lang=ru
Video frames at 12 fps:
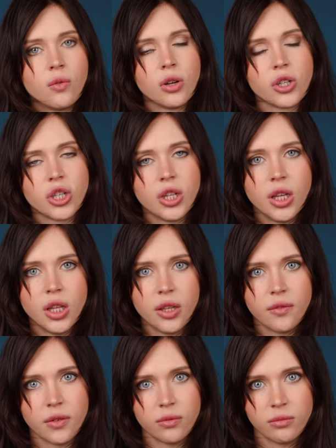очень
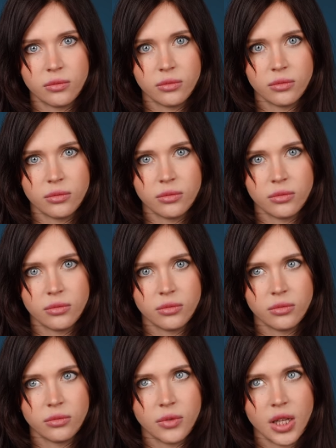лениво.
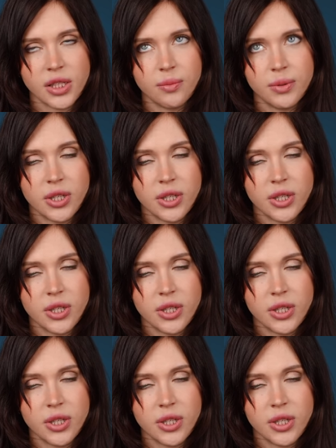Хотя